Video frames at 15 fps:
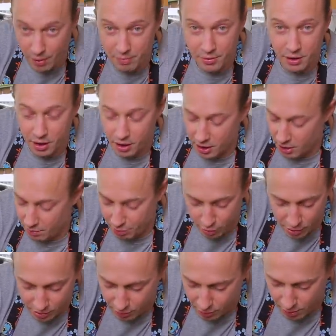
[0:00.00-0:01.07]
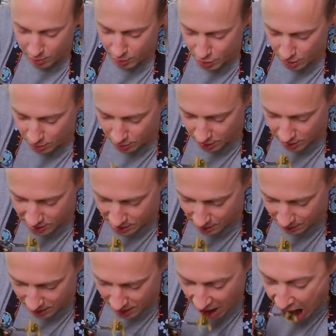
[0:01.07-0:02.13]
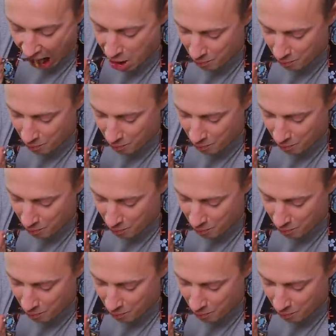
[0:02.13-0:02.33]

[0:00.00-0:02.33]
по мне, так я просто вот обожаю такие запахи.